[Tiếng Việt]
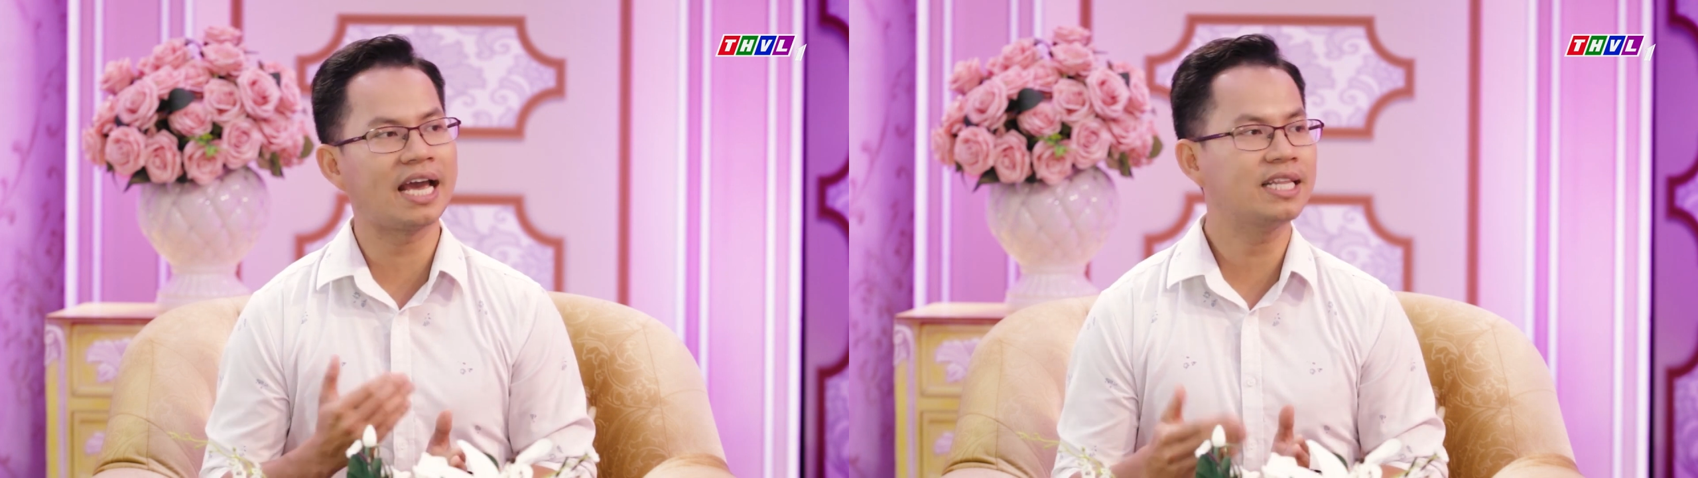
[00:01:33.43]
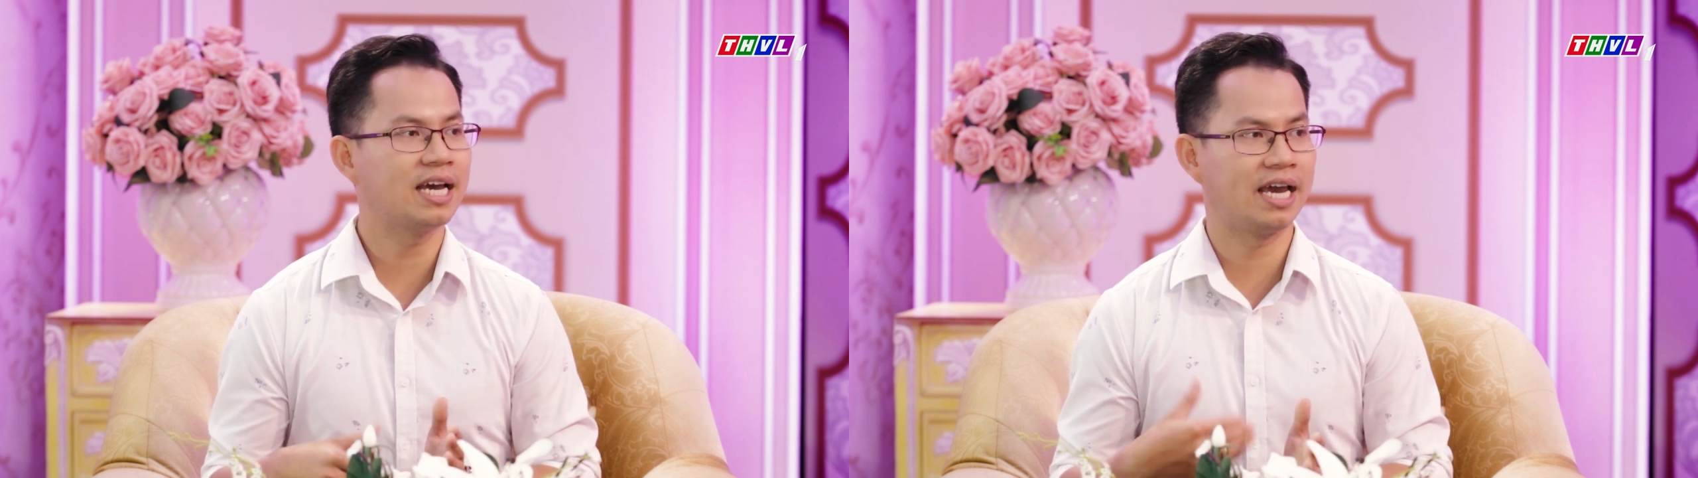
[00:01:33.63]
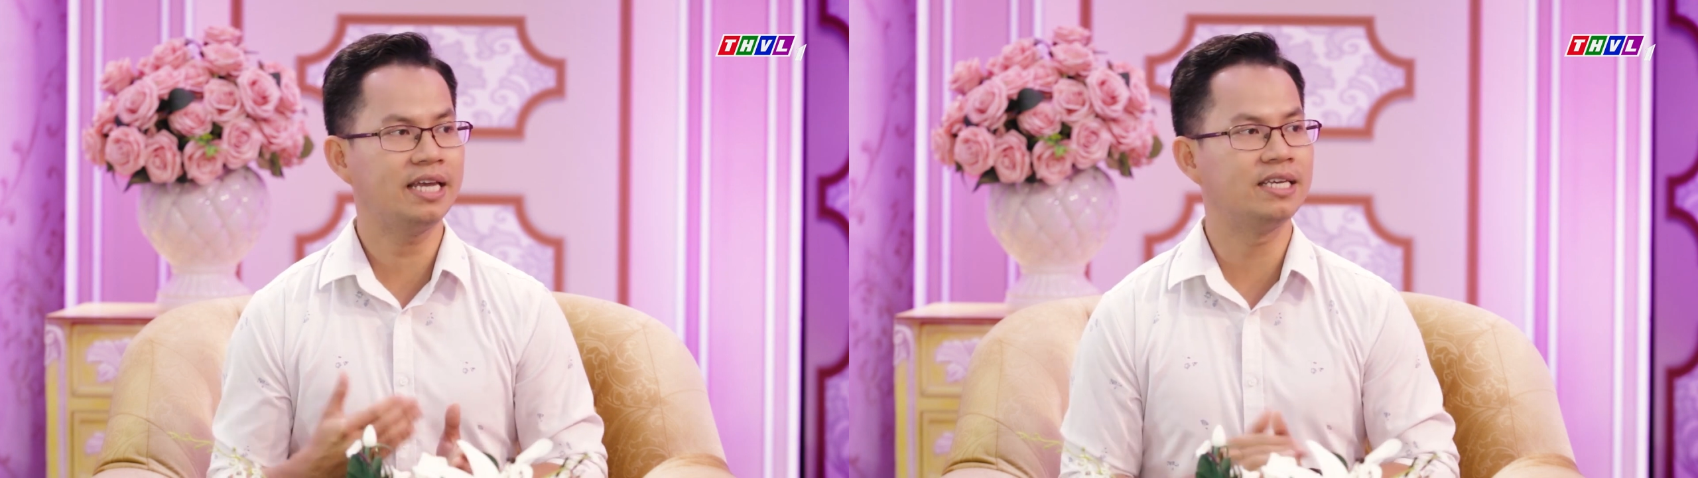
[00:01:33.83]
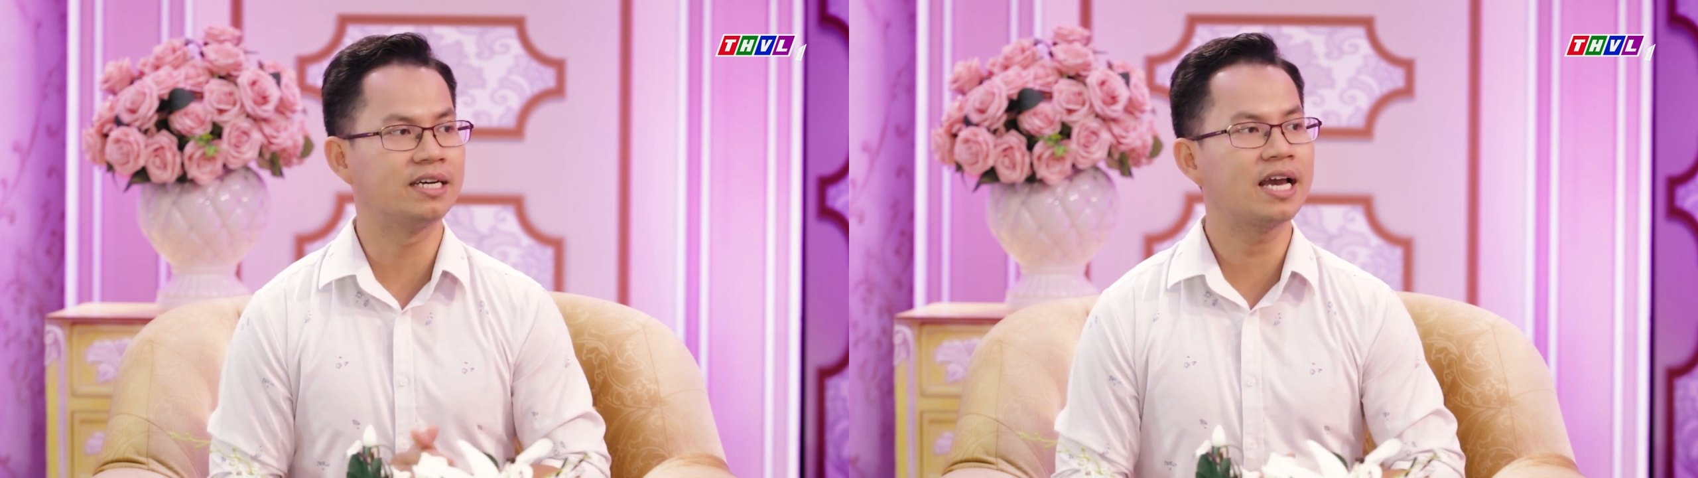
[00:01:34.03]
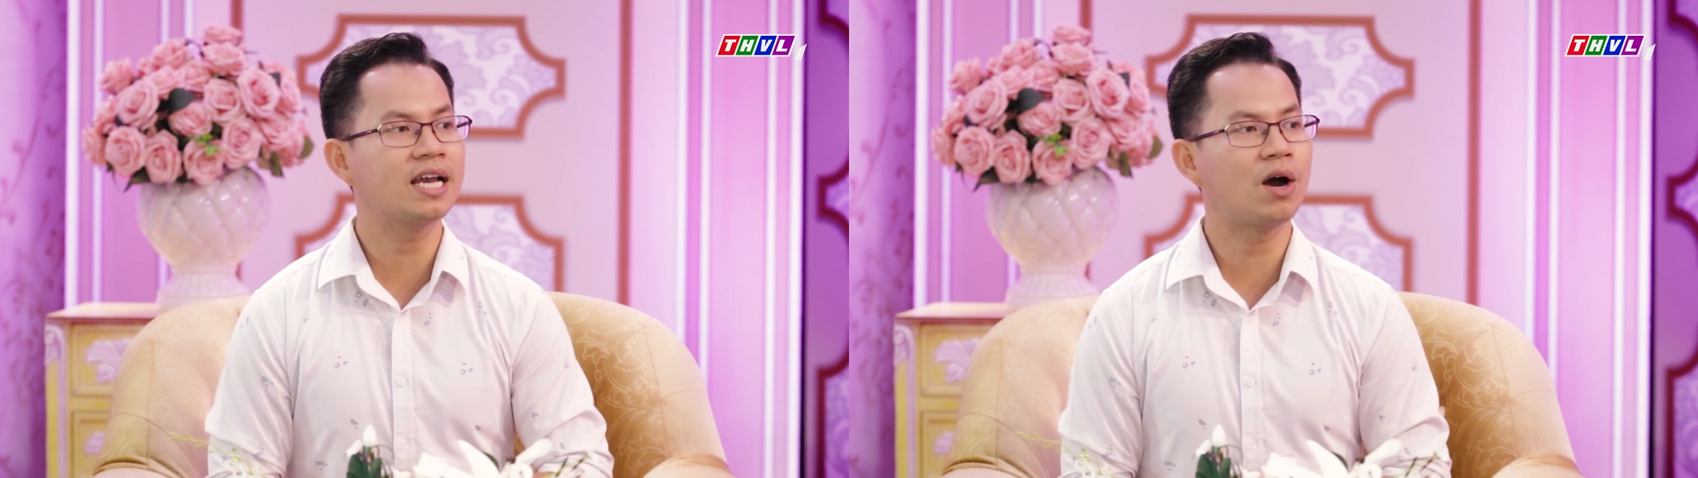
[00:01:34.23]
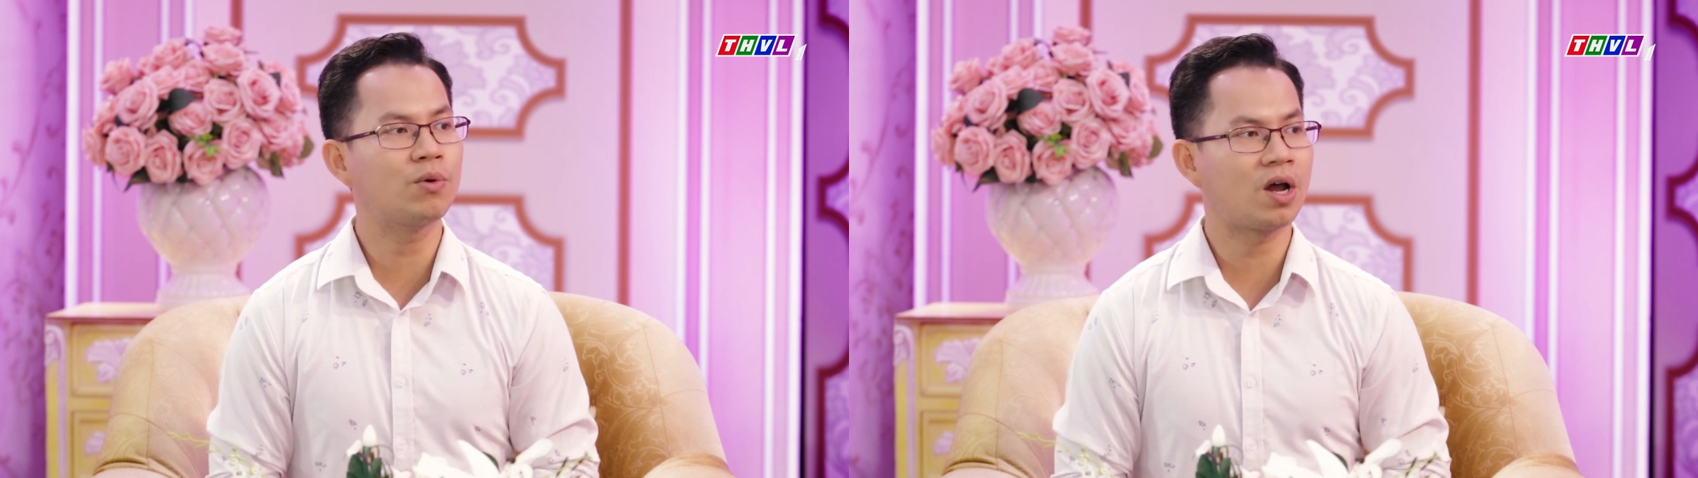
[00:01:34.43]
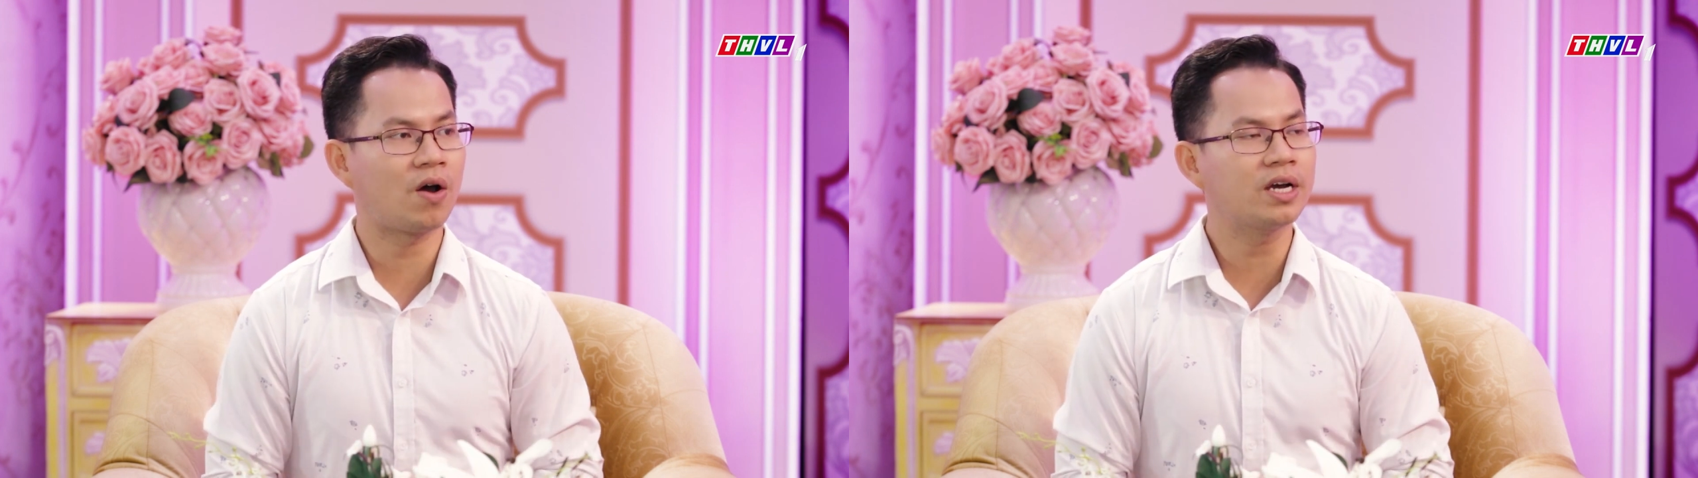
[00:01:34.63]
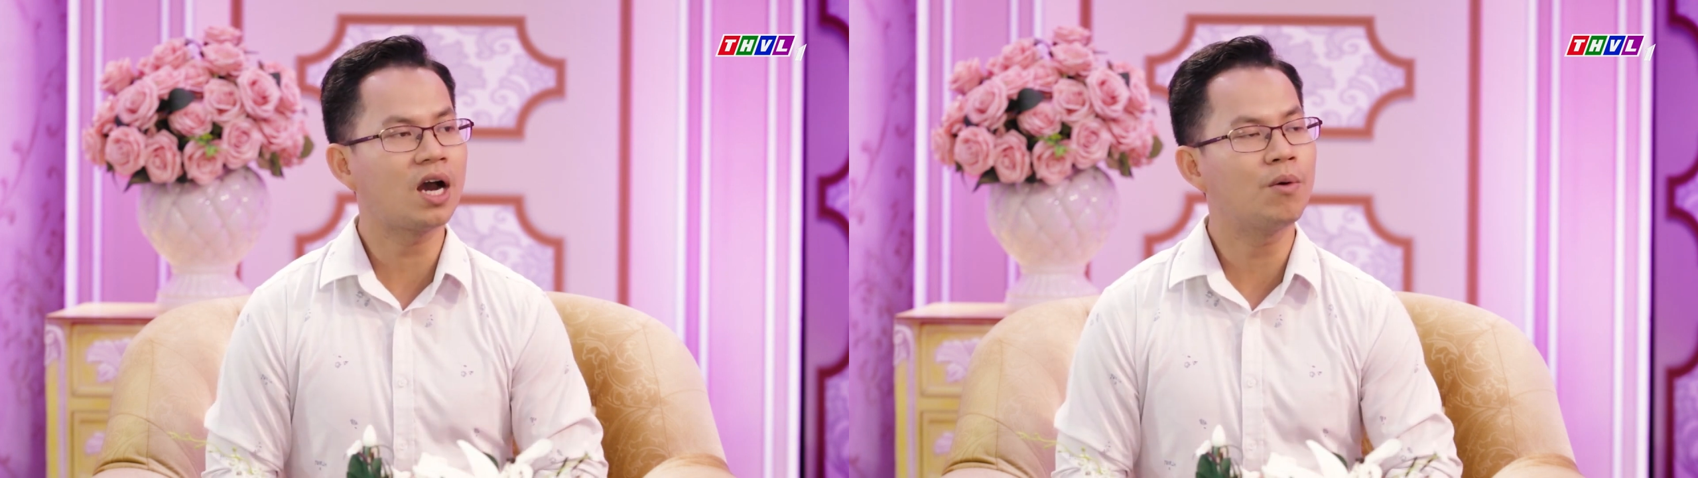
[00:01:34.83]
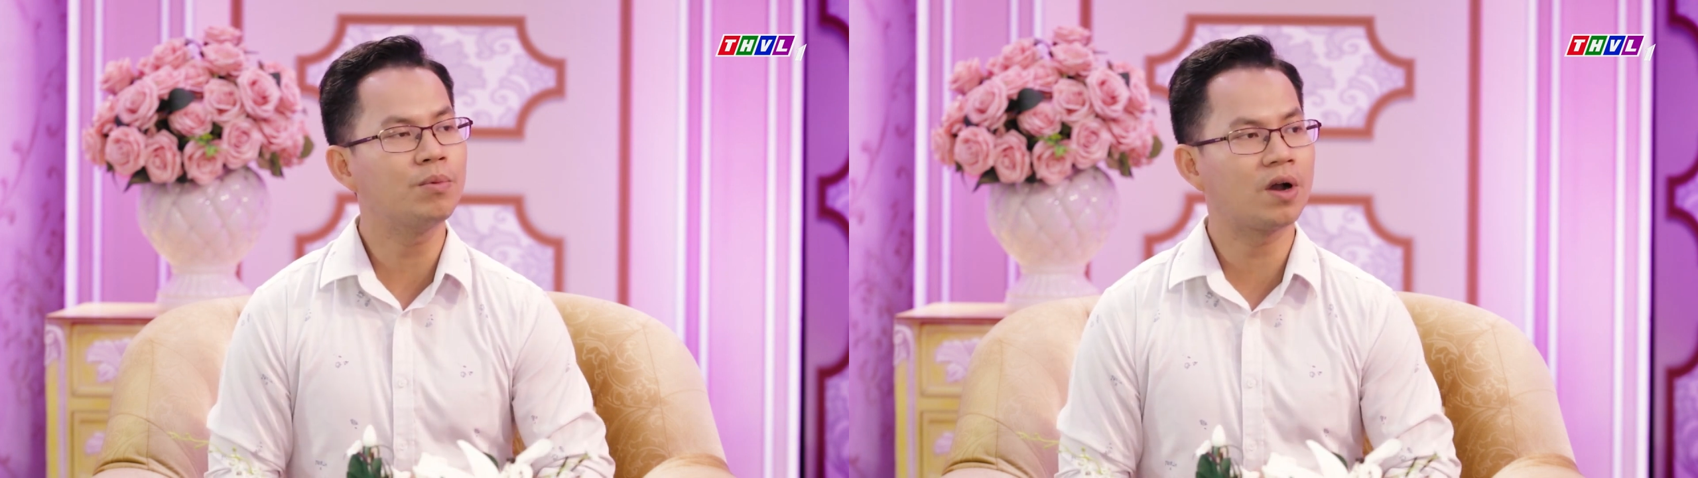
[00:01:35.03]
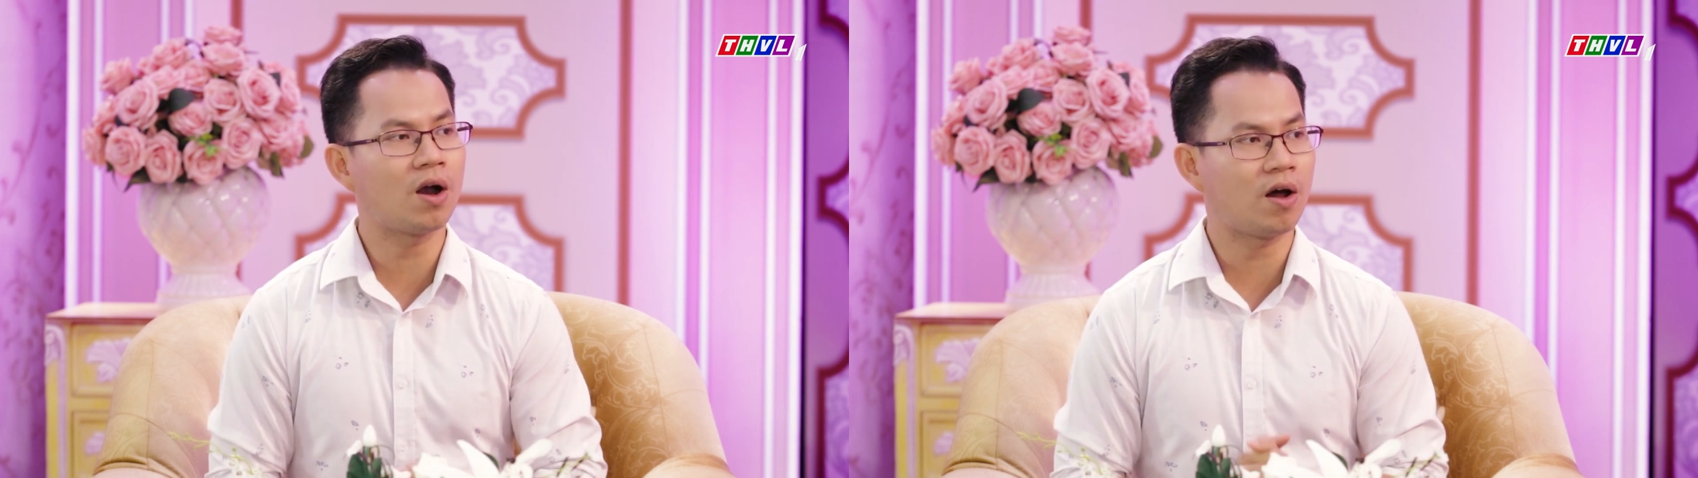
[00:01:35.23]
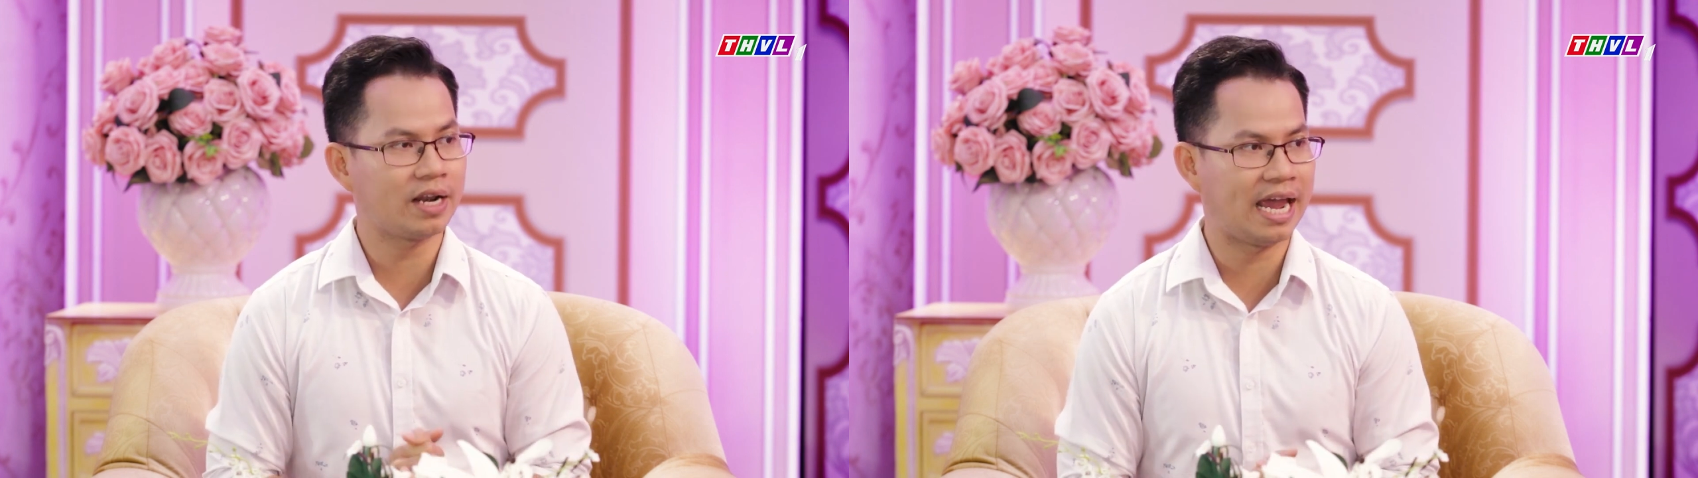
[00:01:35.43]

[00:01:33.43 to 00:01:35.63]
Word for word: thay thế những cái câu nói không có